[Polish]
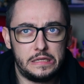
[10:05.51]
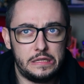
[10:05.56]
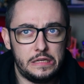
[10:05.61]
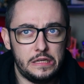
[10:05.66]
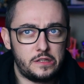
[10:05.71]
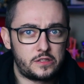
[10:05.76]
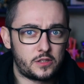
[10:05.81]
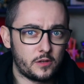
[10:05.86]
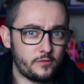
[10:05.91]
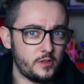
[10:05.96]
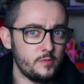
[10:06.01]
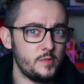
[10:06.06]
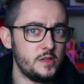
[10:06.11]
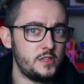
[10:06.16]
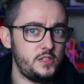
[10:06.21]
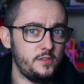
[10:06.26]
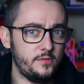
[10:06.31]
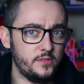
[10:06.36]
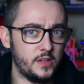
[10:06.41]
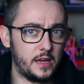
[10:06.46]
I co w tym
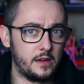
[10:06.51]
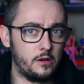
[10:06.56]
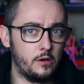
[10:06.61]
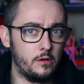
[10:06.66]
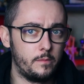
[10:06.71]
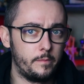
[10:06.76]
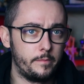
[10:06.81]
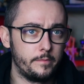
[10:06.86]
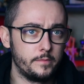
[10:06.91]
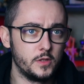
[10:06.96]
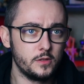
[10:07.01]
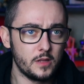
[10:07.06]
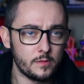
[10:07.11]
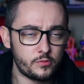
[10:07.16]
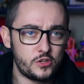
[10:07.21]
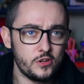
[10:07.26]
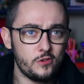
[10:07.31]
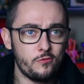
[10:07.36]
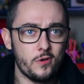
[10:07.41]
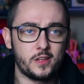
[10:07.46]
jest dziwnego? No na
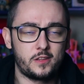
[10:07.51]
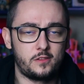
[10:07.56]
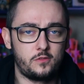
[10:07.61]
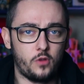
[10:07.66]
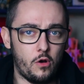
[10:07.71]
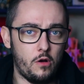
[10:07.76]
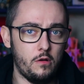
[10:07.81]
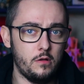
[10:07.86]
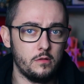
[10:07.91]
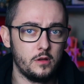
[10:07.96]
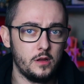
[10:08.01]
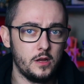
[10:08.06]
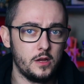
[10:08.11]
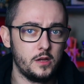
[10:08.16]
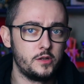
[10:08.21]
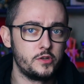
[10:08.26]
przykład to,